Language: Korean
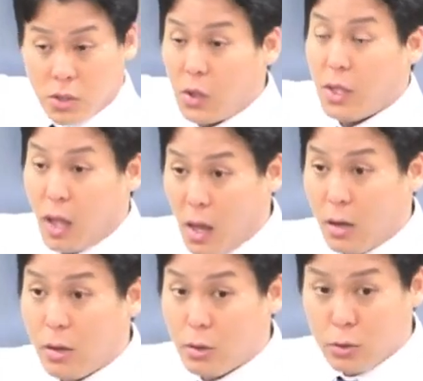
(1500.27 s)
처리
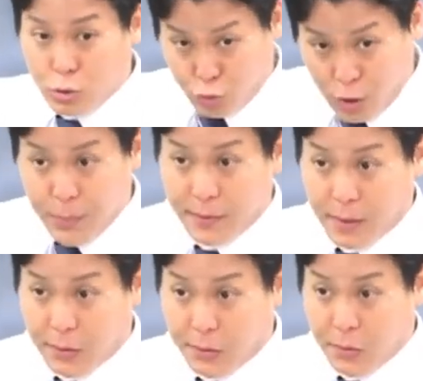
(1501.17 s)
계획을
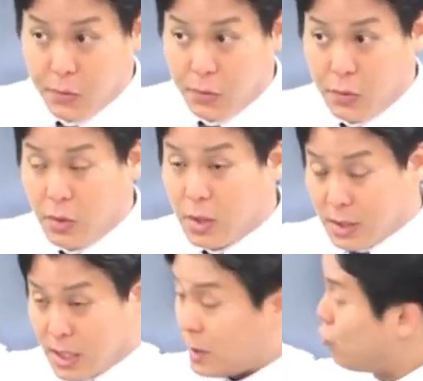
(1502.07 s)
수립한다고.
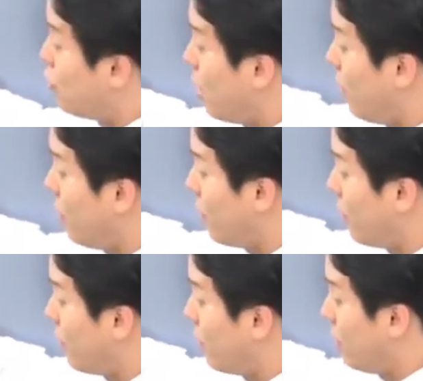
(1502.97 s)
대상 물건,
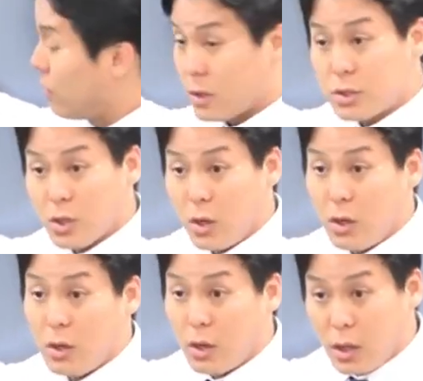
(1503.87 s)

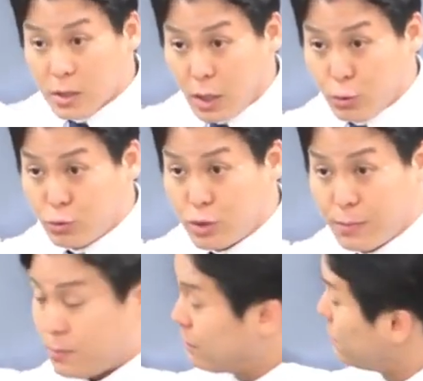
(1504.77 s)
그쵸? 자료
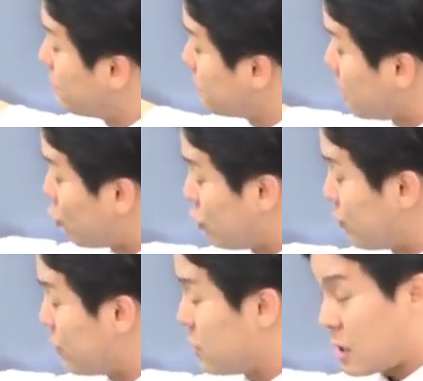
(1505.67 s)
수집, 자료
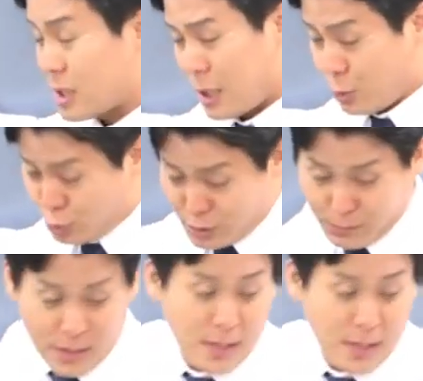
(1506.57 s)
수집, 자, 자료 수집